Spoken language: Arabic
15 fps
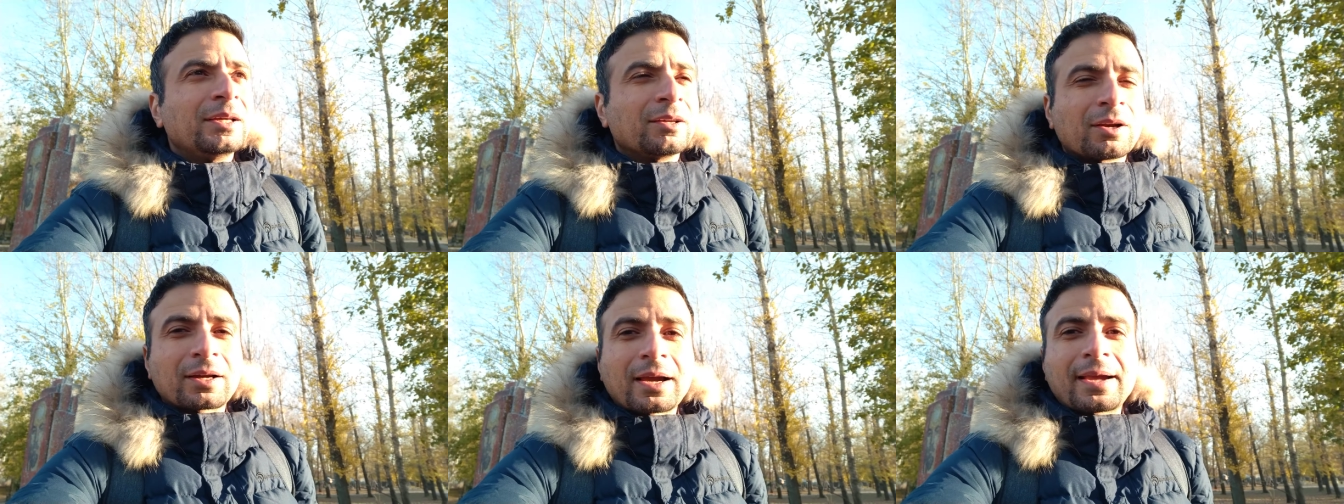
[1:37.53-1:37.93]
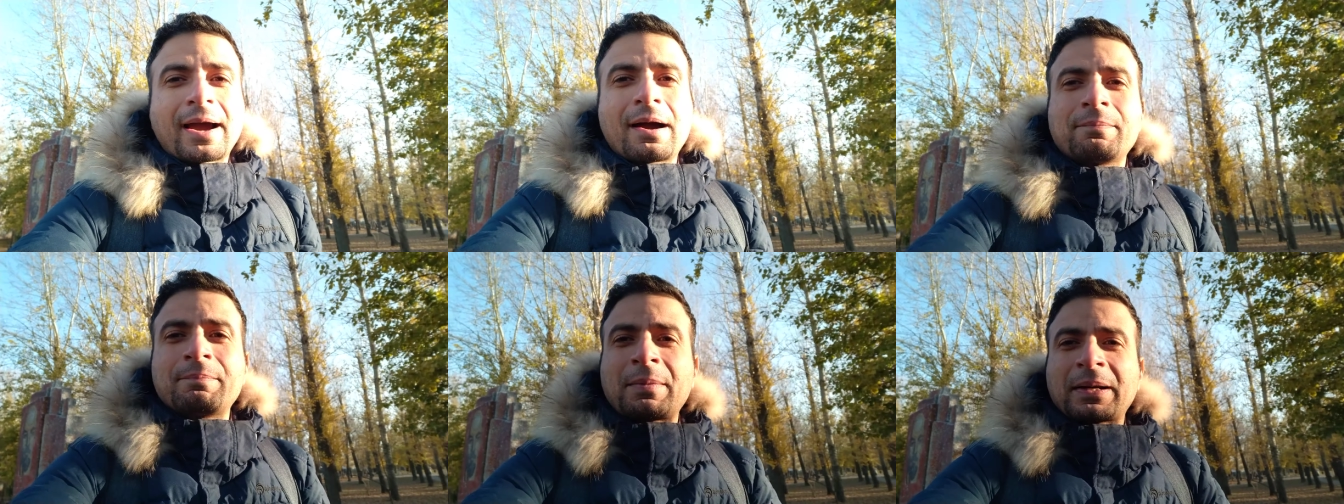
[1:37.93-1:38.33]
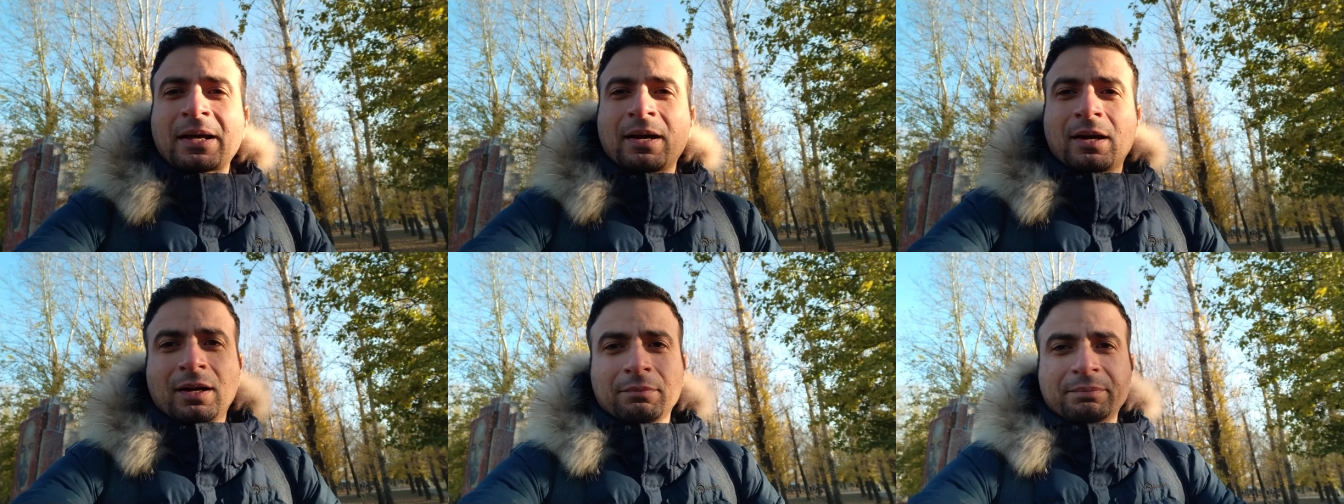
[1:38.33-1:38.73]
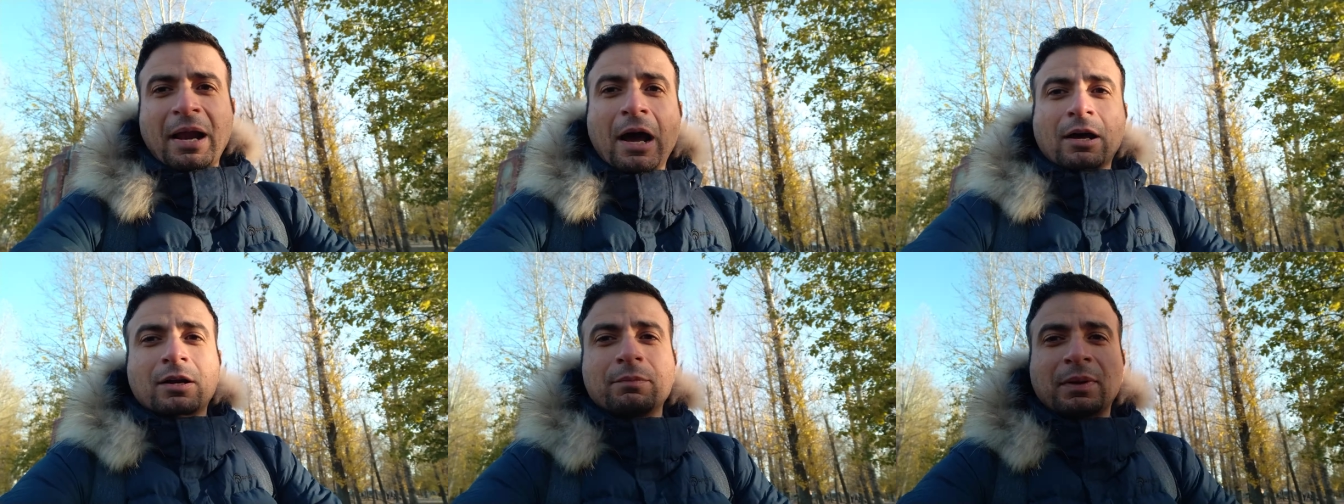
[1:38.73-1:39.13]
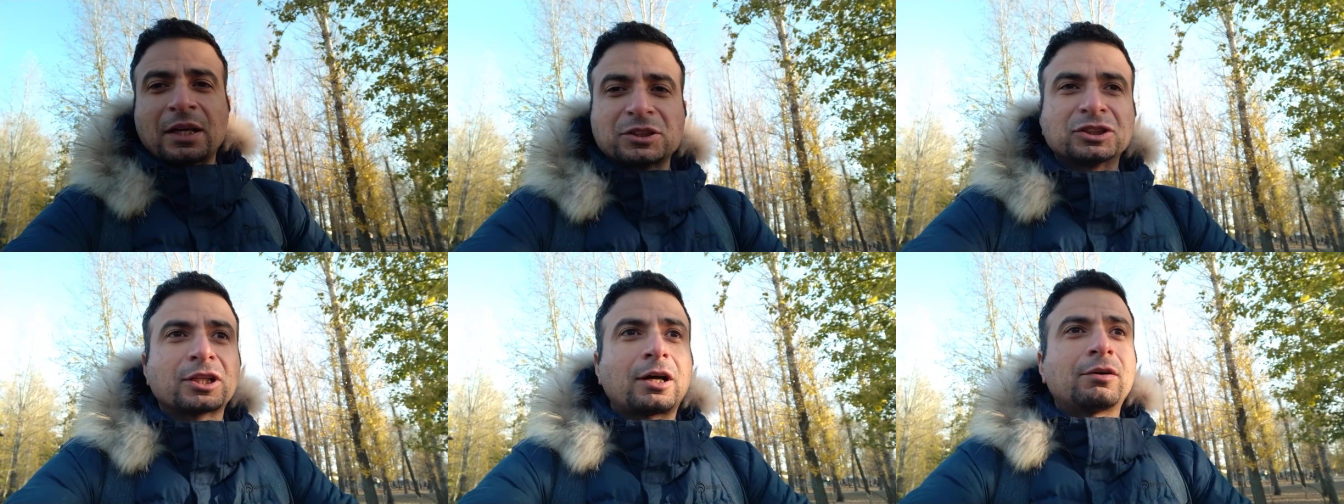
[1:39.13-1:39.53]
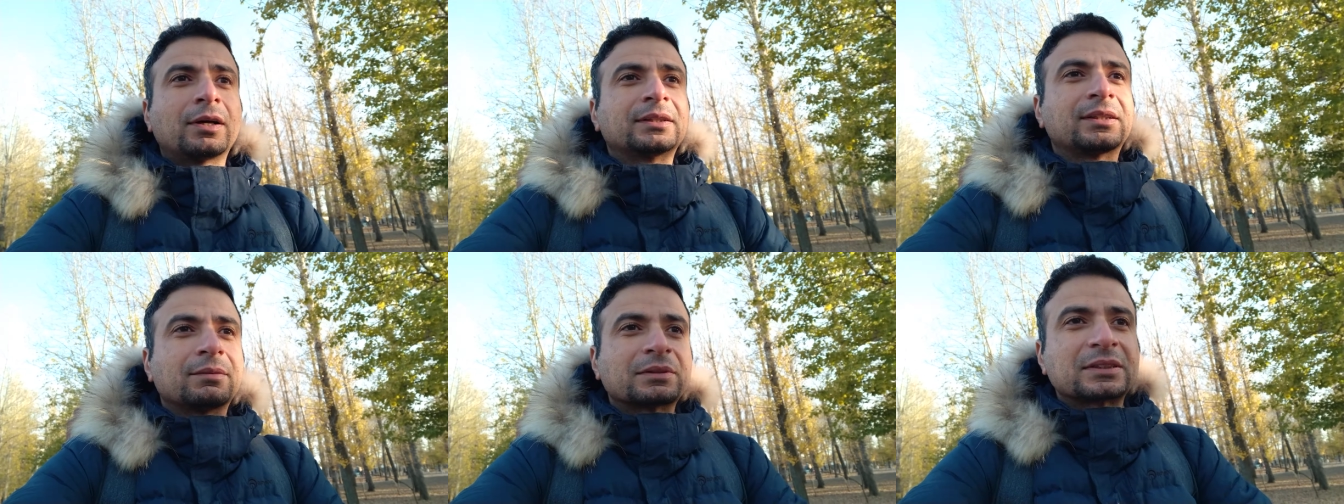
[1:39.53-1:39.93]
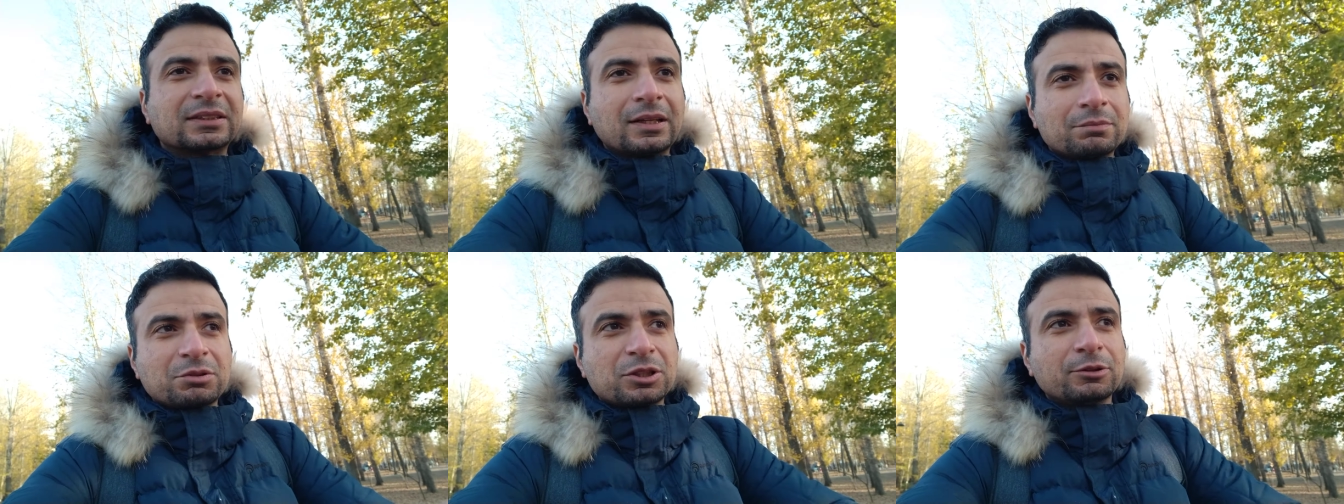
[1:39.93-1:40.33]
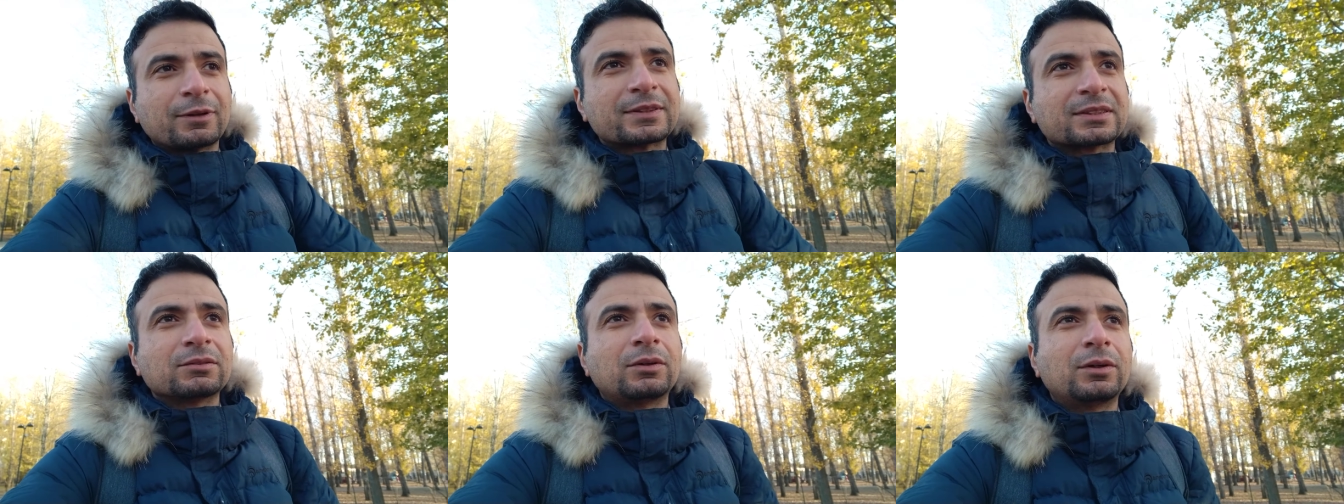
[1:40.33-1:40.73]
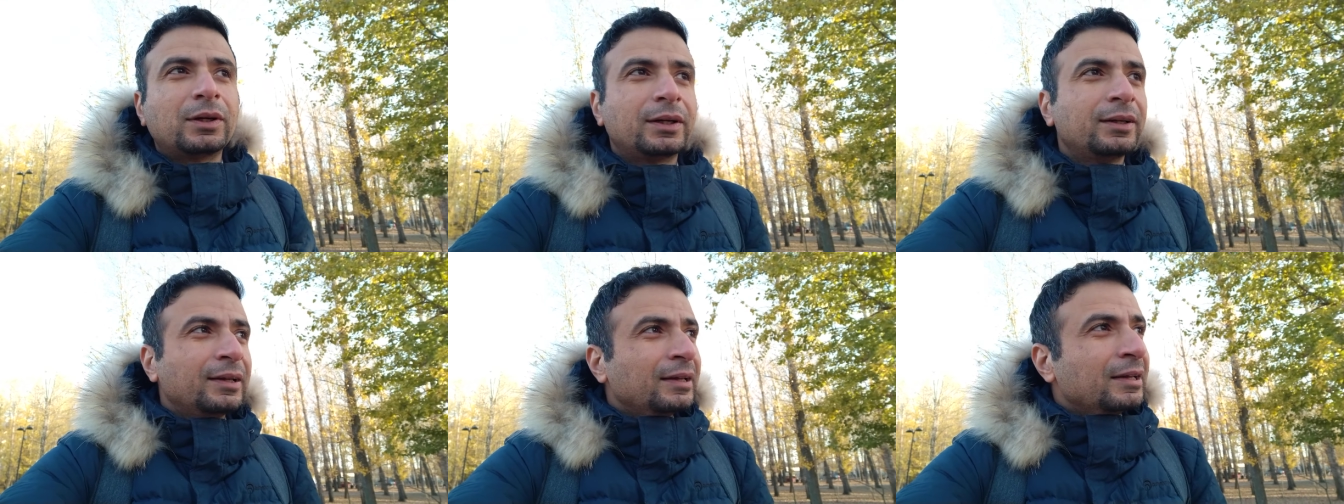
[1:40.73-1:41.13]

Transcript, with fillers: يقول لك إيه يا عم انا ابن حرام مالكش دعوه انت بس امشي بس بابا.